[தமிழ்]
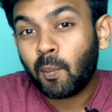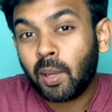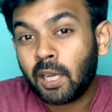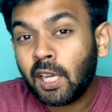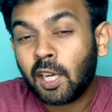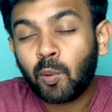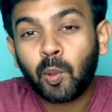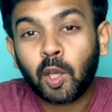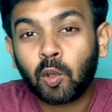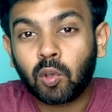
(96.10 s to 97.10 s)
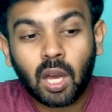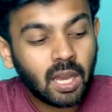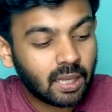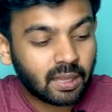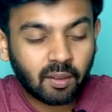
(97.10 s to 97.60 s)
நம்ம என்ன கண்டுபிடிக்கணும்னா
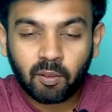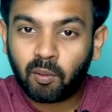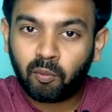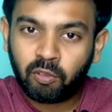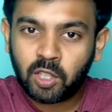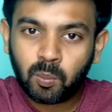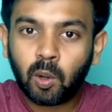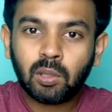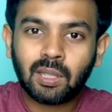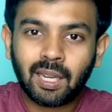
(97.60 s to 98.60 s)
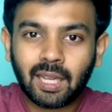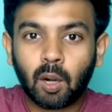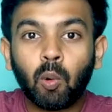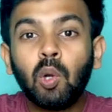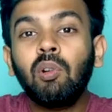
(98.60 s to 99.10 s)
இந்த ஃபிஷ் பவுல்ஸில்
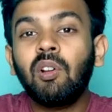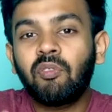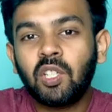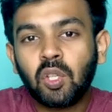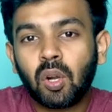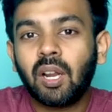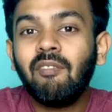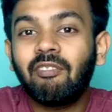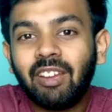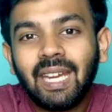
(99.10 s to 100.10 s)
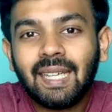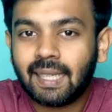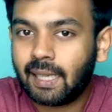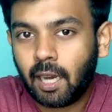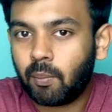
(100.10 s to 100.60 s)
இருக்கிற ஒரு ஒரு ஃபிஷ்ஷோட வெயிட்
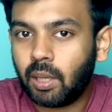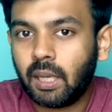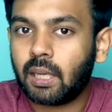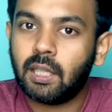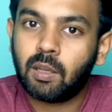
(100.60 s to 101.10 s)
என்ன அப்படிங்கிறத